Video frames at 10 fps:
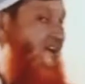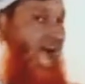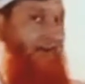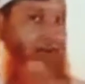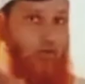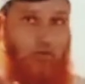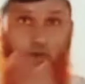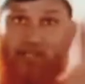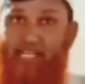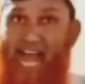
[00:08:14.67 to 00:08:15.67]
এমন
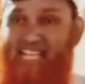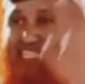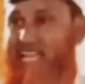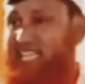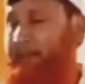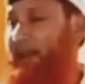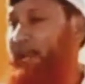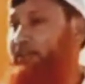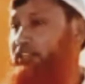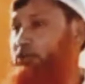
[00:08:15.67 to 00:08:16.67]
কোনো কাজ না যে আপনার
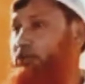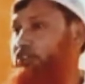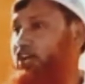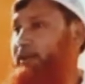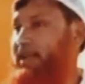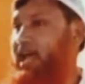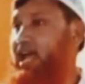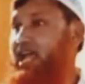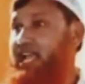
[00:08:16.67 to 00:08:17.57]
এবাদত গুনতে হবে না